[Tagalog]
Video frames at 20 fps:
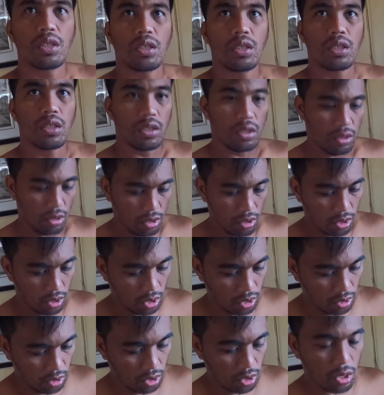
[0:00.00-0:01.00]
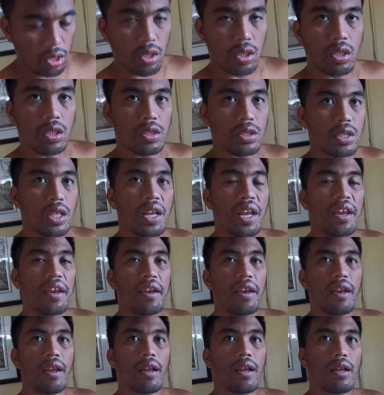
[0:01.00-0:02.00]
mo ba? Sa
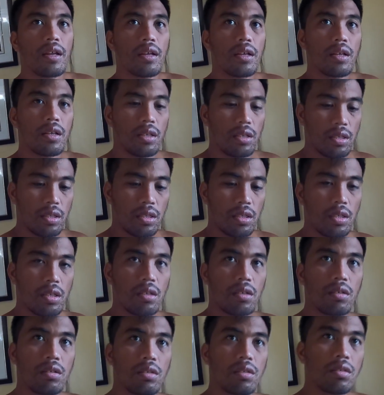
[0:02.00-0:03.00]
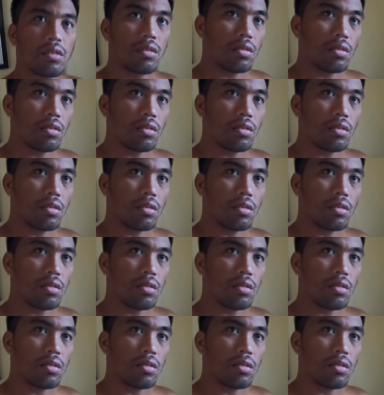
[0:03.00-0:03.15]
9. Oo nga.